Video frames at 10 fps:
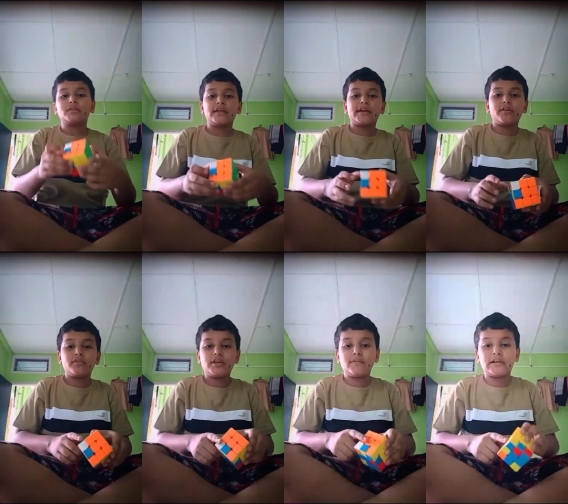देख रहे हो
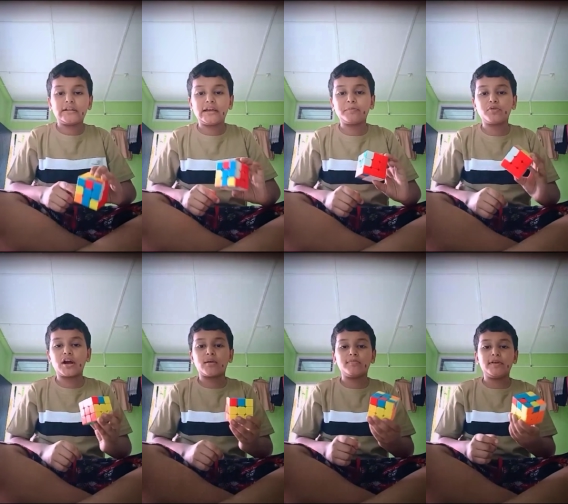ये वाला लेयर पूरा
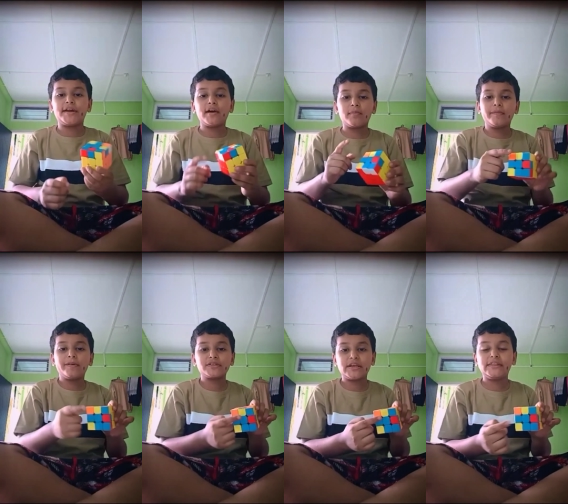कंप्लीट है अभी
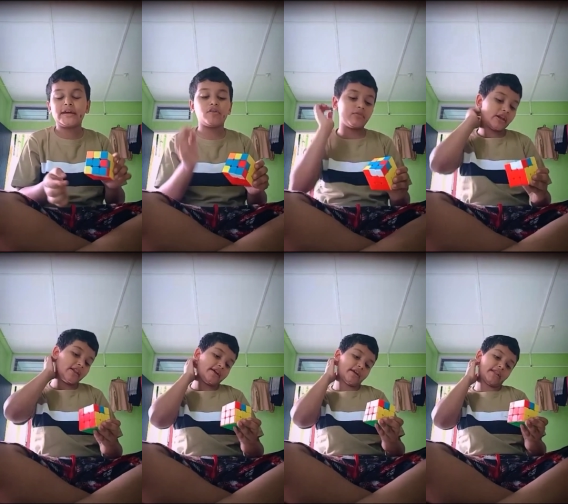बस ये डाउन वाला
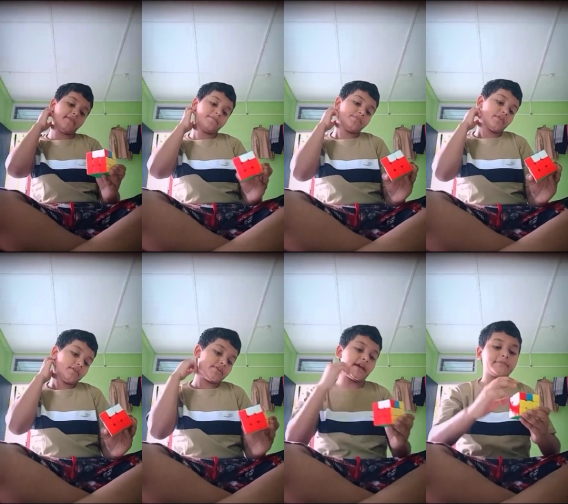लेयर करना है
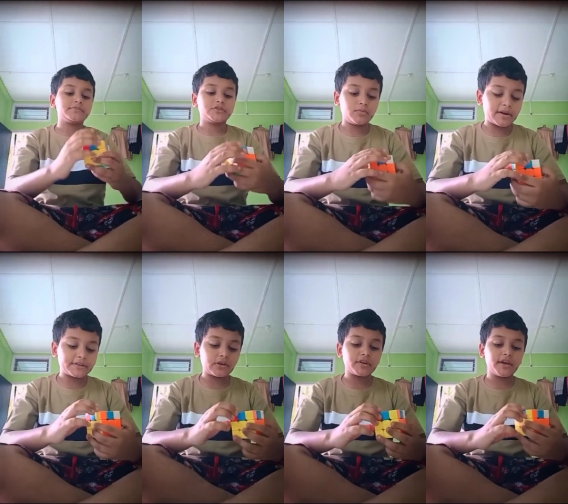ठीक है सो मैं
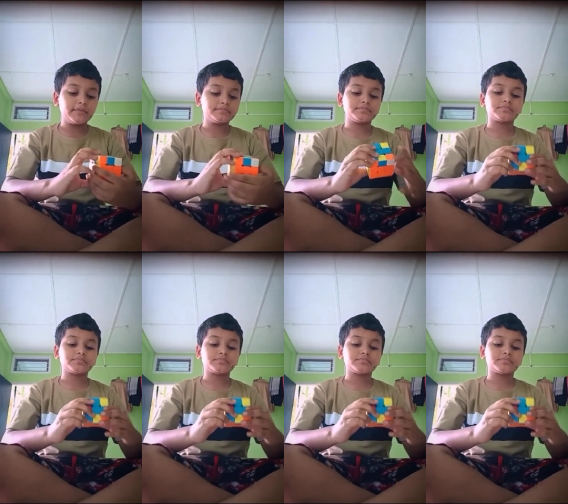करता हूँ ठीक है